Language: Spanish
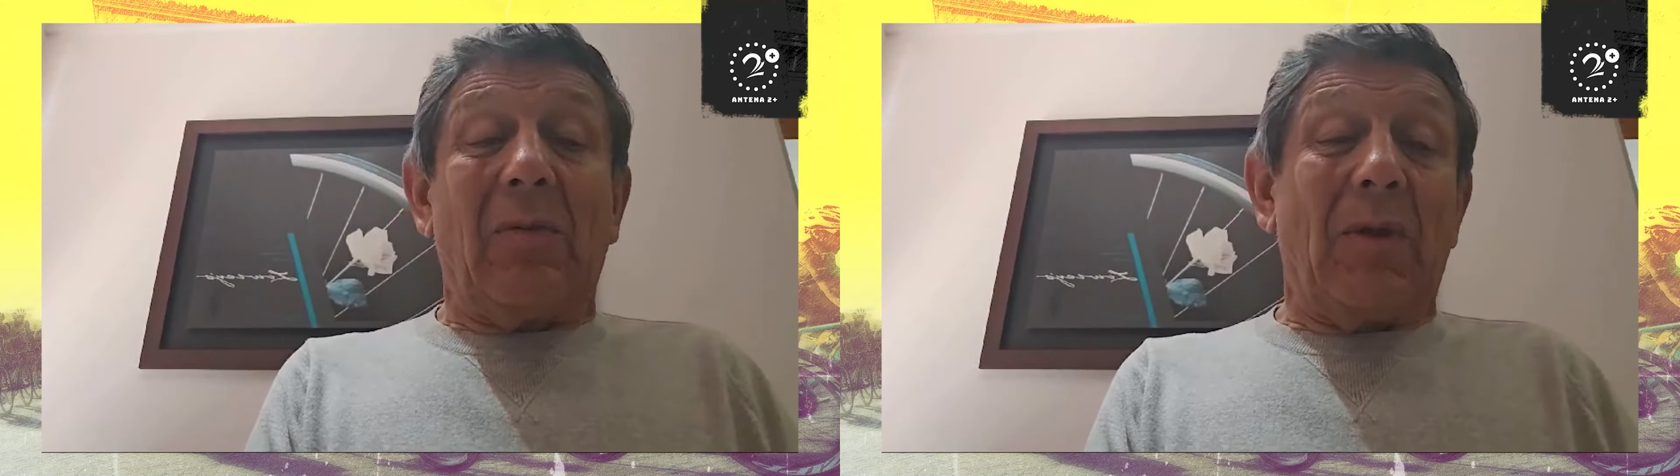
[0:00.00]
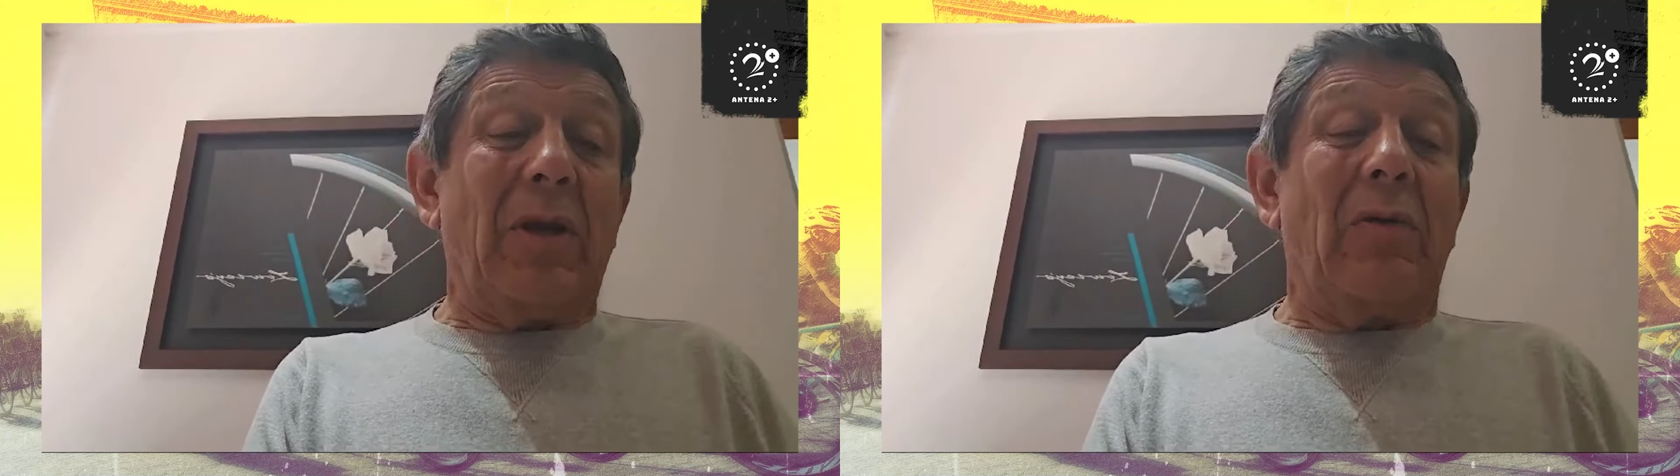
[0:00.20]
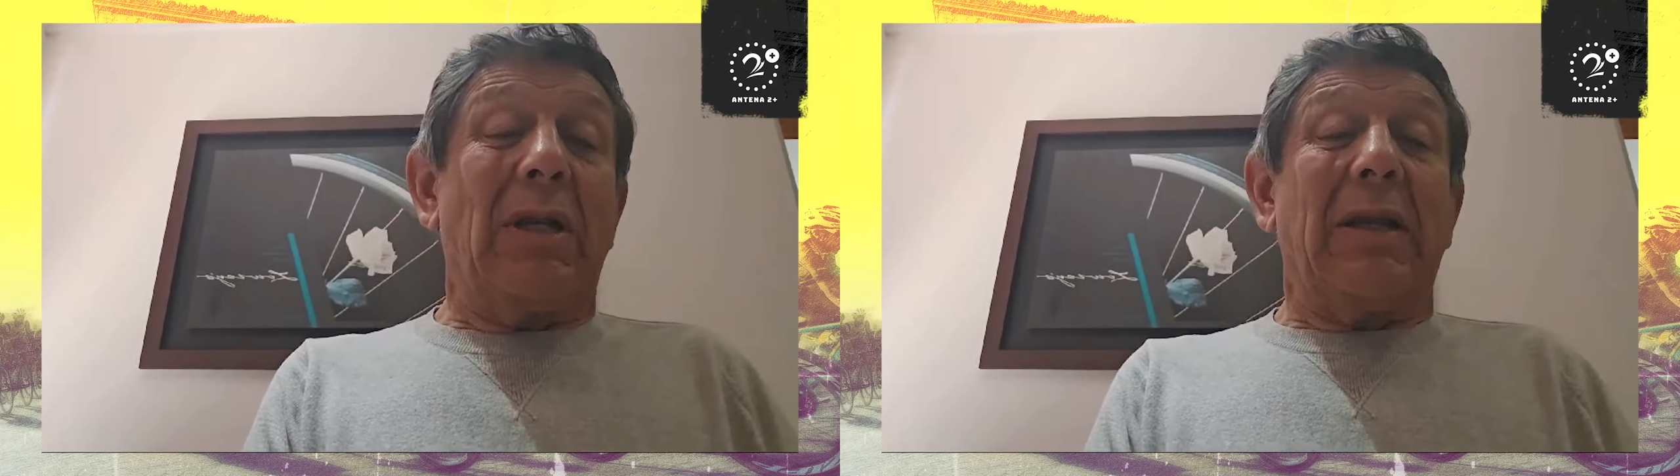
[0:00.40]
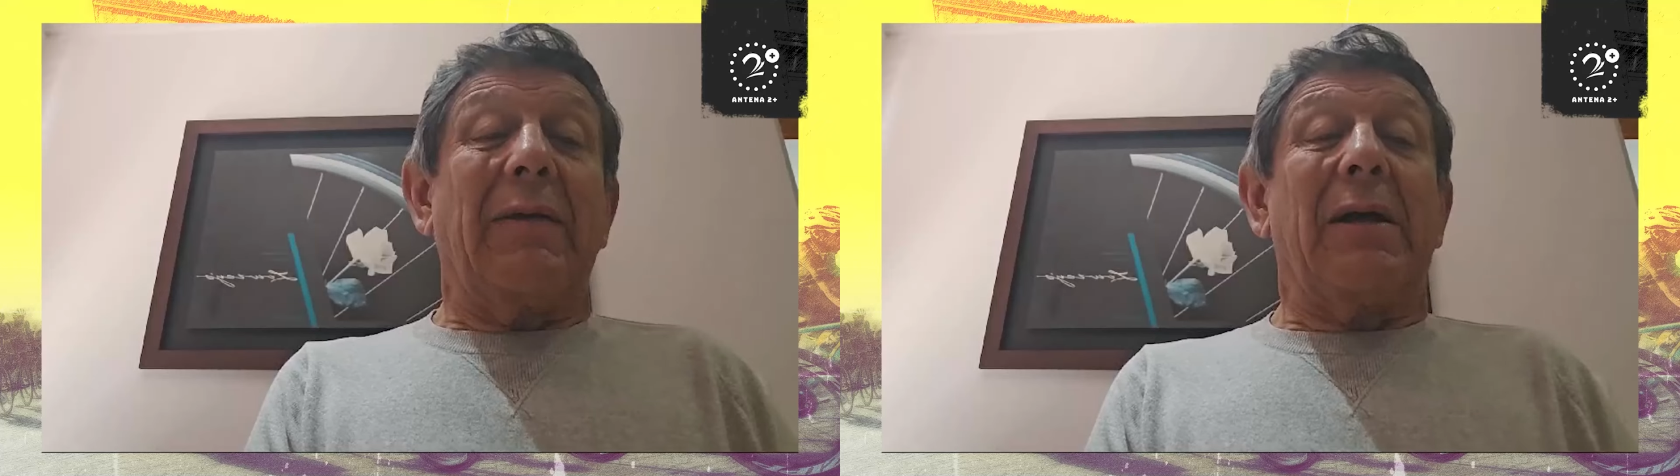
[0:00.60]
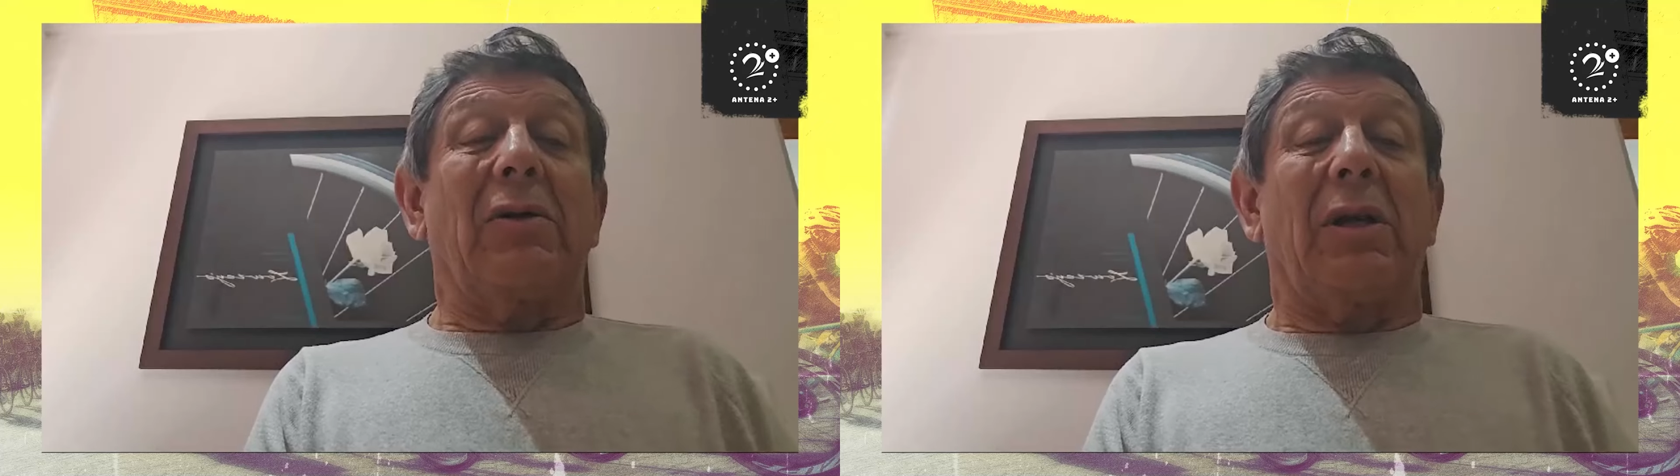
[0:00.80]
como dijo él que
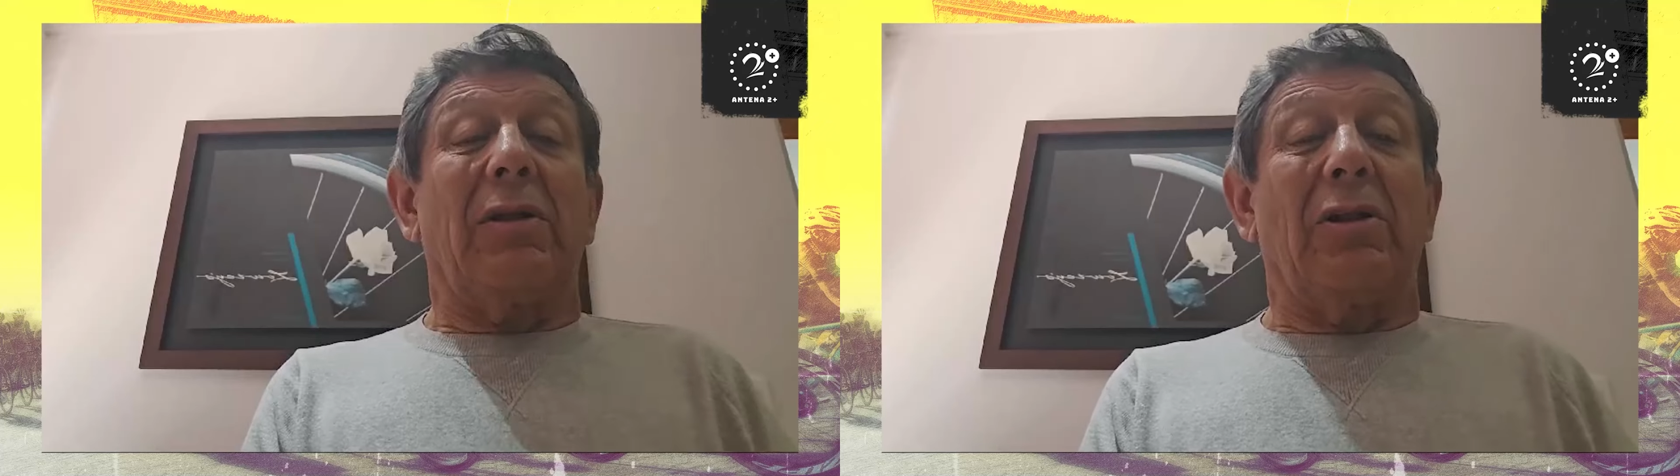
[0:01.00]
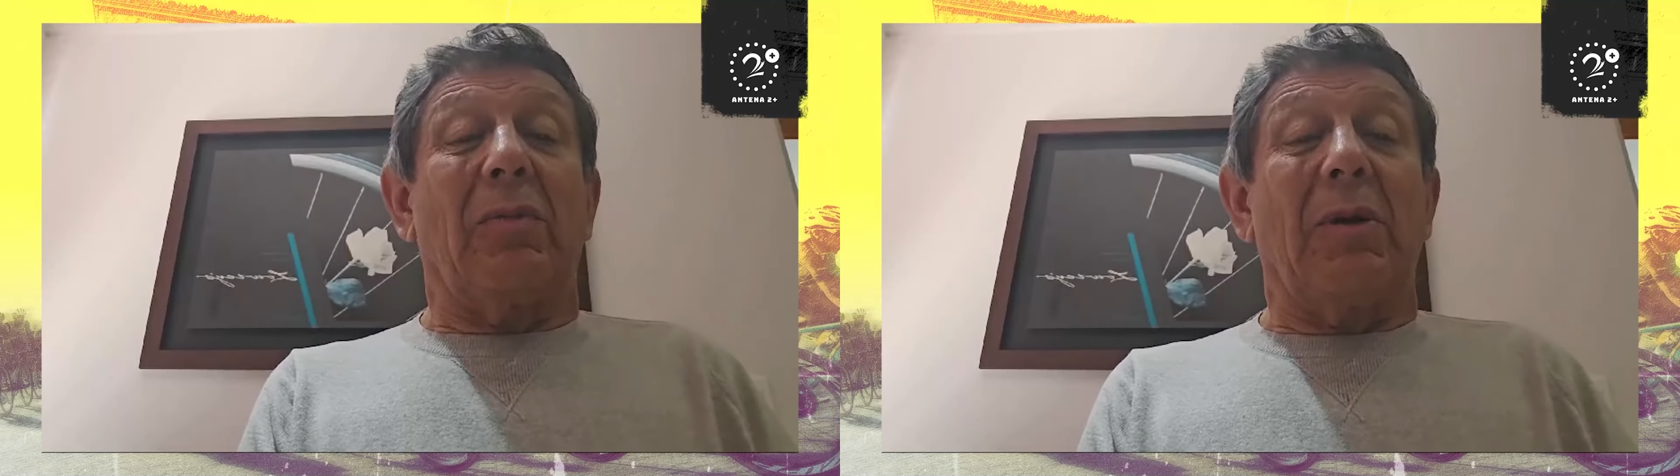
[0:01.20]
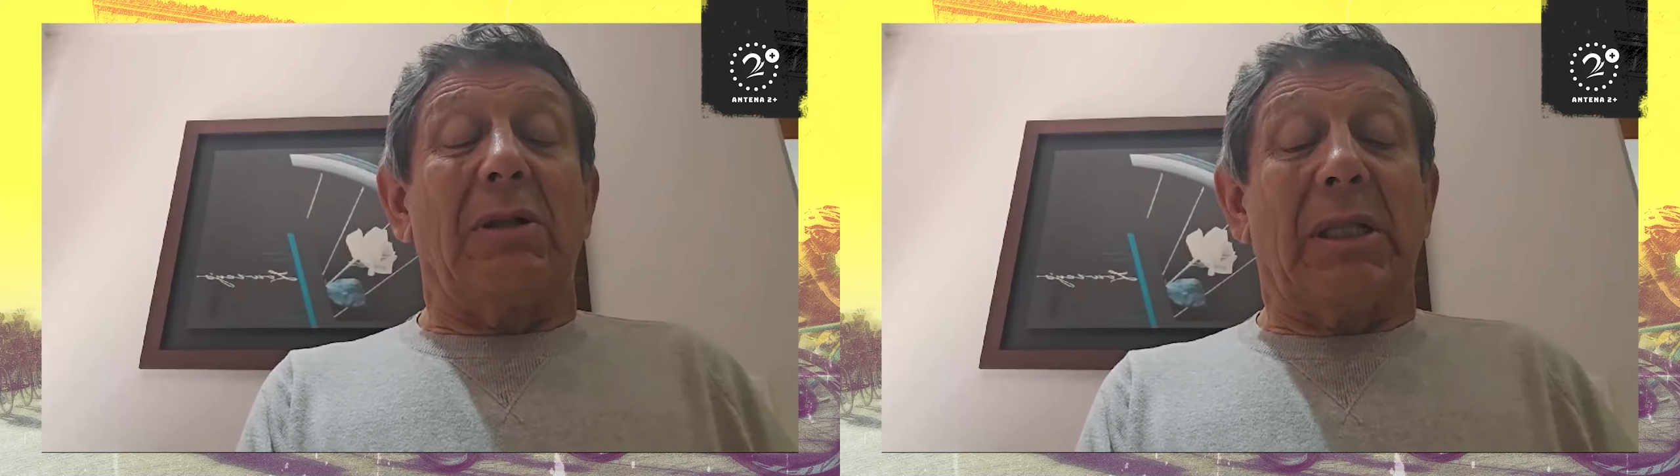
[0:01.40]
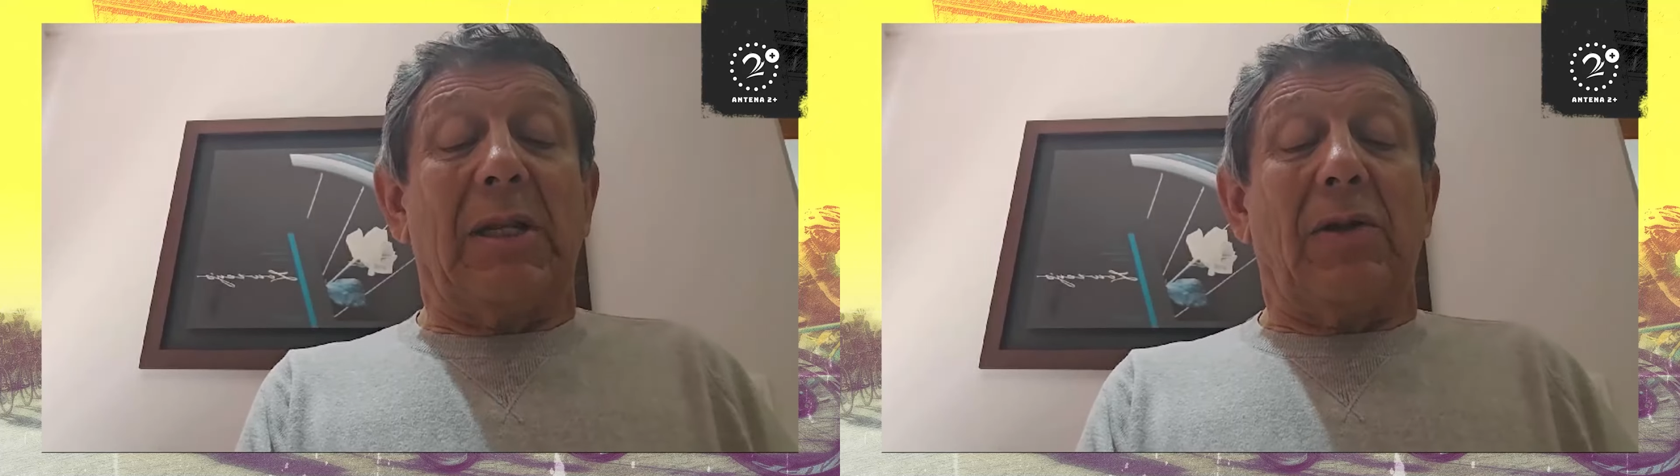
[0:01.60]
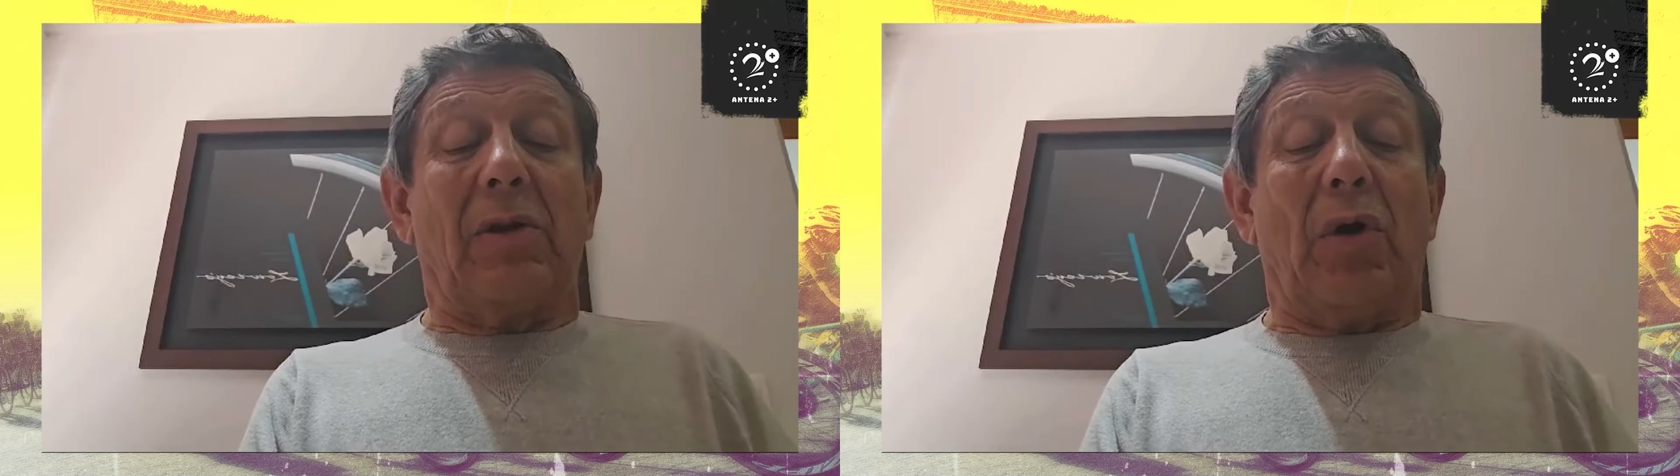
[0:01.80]
había corrido el domingo
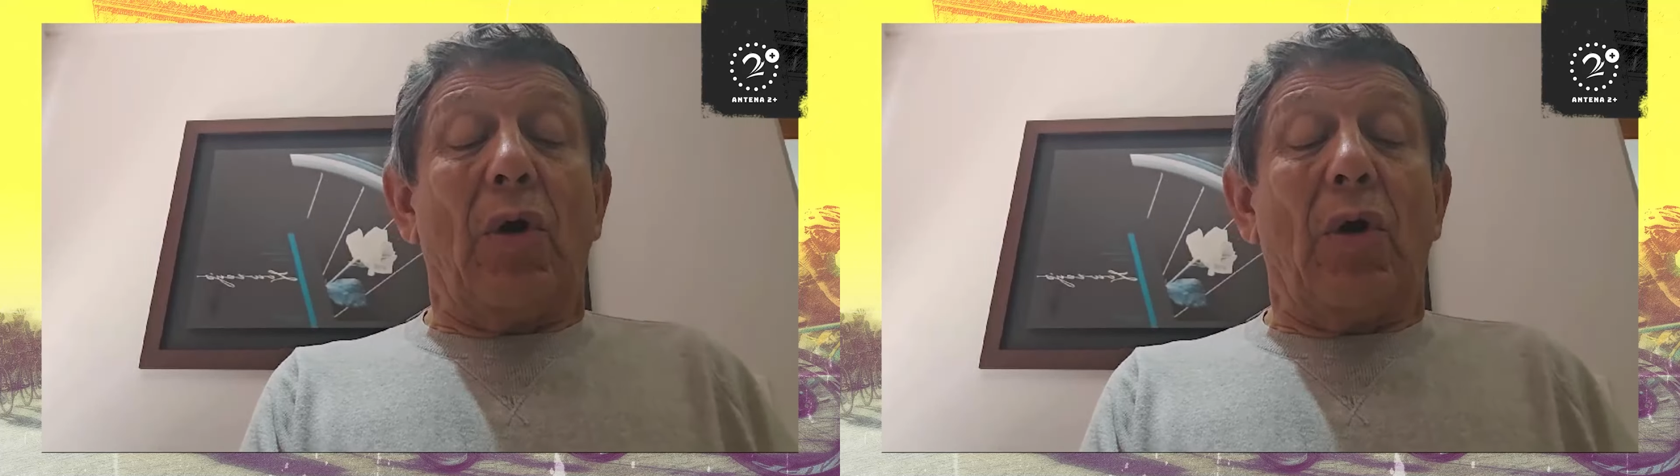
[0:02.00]
anterior,